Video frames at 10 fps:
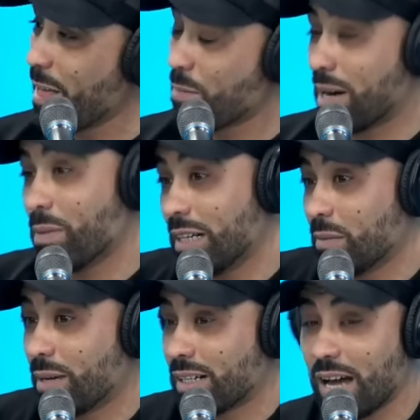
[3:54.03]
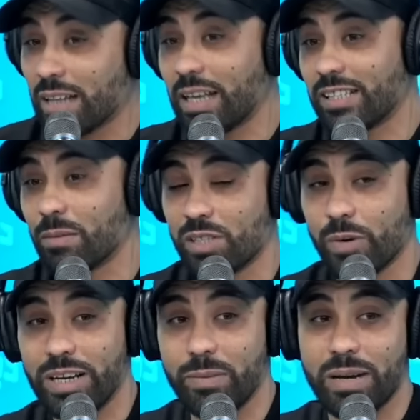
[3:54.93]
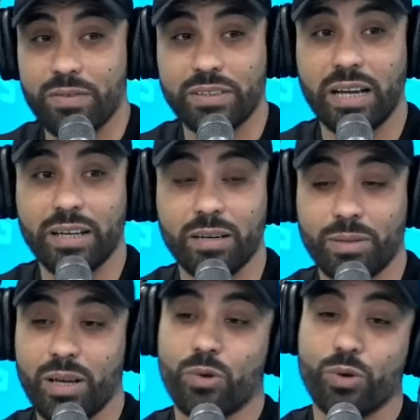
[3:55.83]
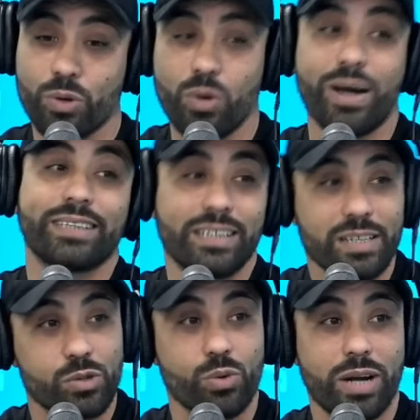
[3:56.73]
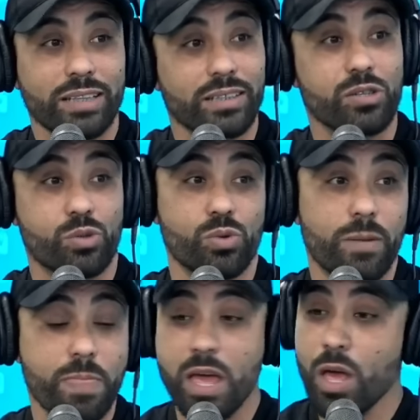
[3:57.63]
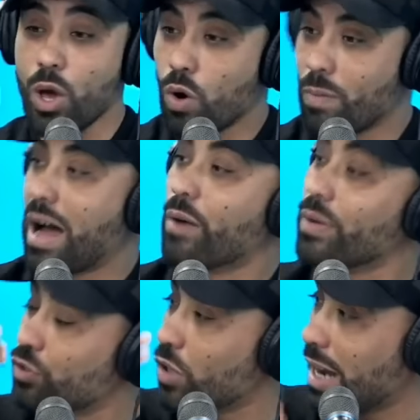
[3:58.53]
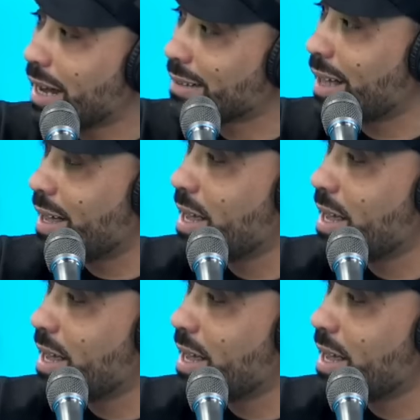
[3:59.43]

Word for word: معناها بعد برشا حتى عصام الشوالي البارح في التعليق نتاعه يقول له اعطينا الصوره اعطينا الصوره هو ما عاودش اللقطه